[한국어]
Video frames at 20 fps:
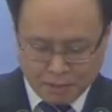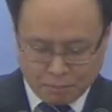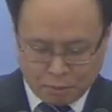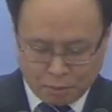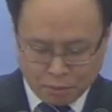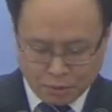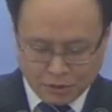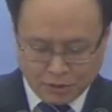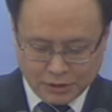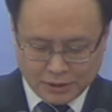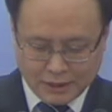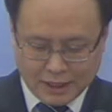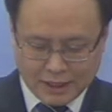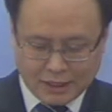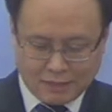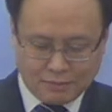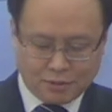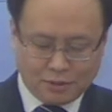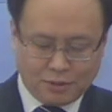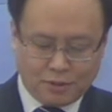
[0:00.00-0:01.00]
보는
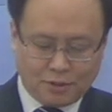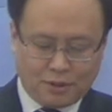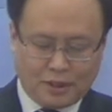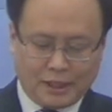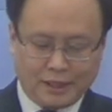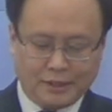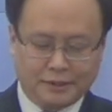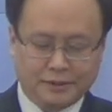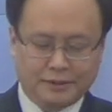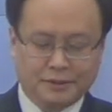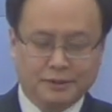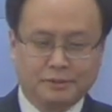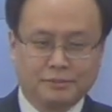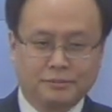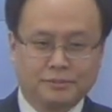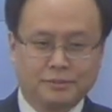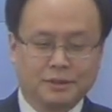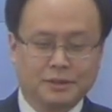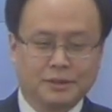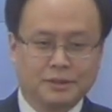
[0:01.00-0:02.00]
사람들로
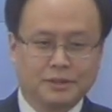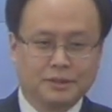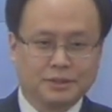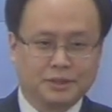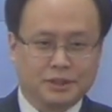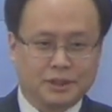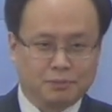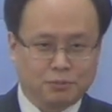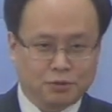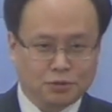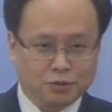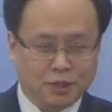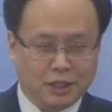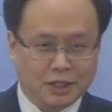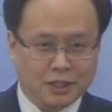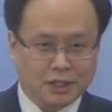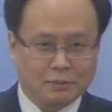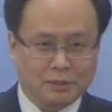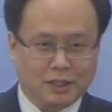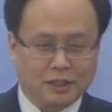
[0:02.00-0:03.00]
하여금
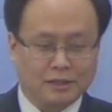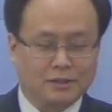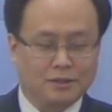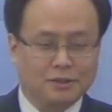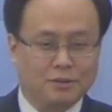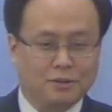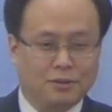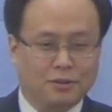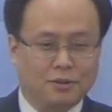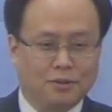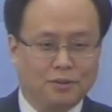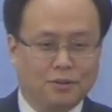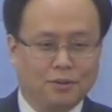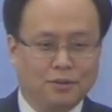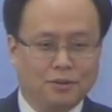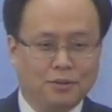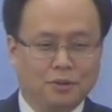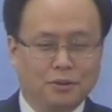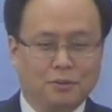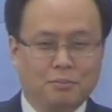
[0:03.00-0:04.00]
집중하게 만들고
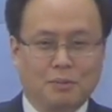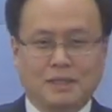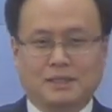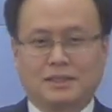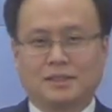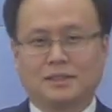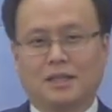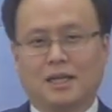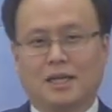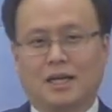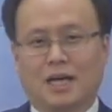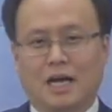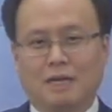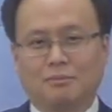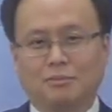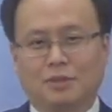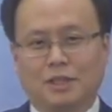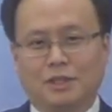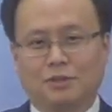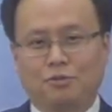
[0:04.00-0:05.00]
마치 내가
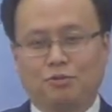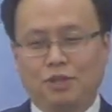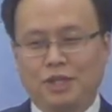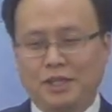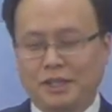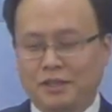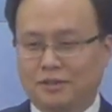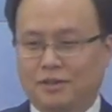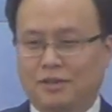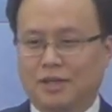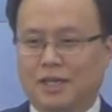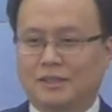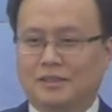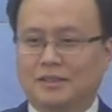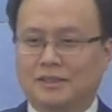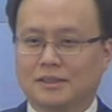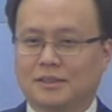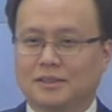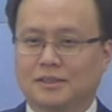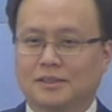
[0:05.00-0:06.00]
함께 뛰는 것
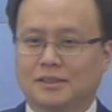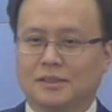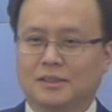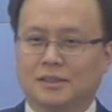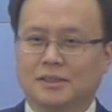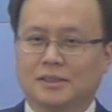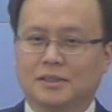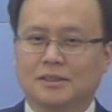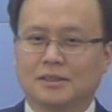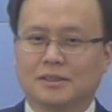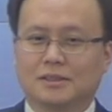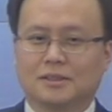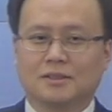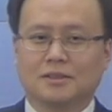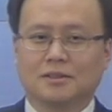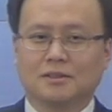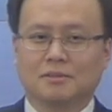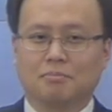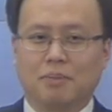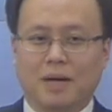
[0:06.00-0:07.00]
같은
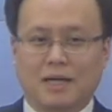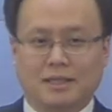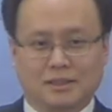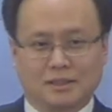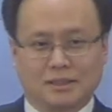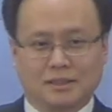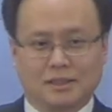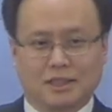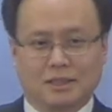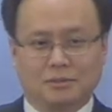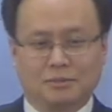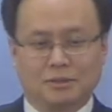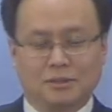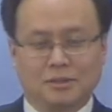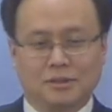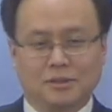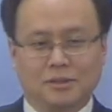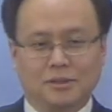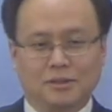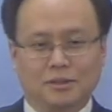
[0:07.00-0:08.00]
그런
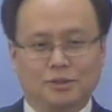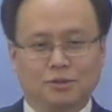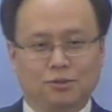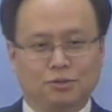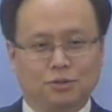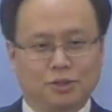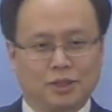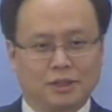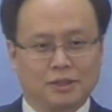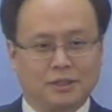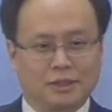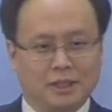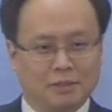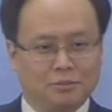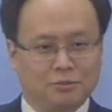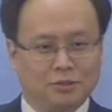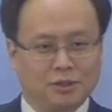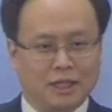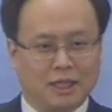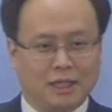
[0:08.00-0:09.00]
박진감을 주기
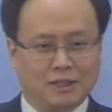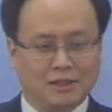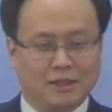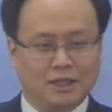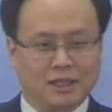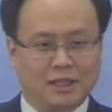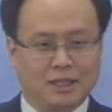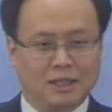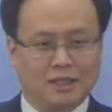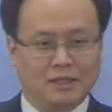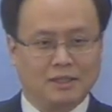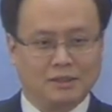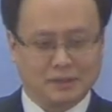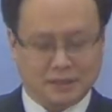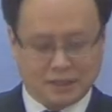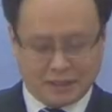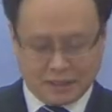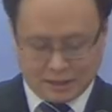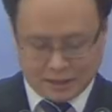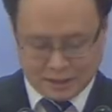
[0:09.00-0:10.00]
때문이 아닌가
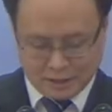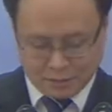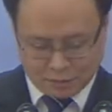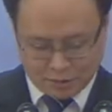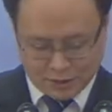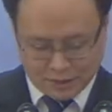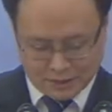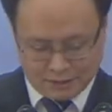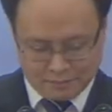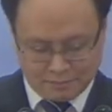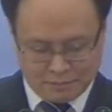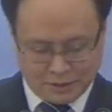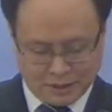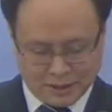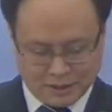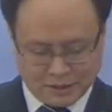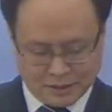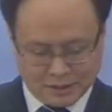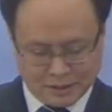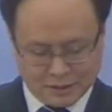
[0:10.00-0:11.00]
생각해
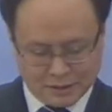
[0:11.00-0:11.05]
보았습니다.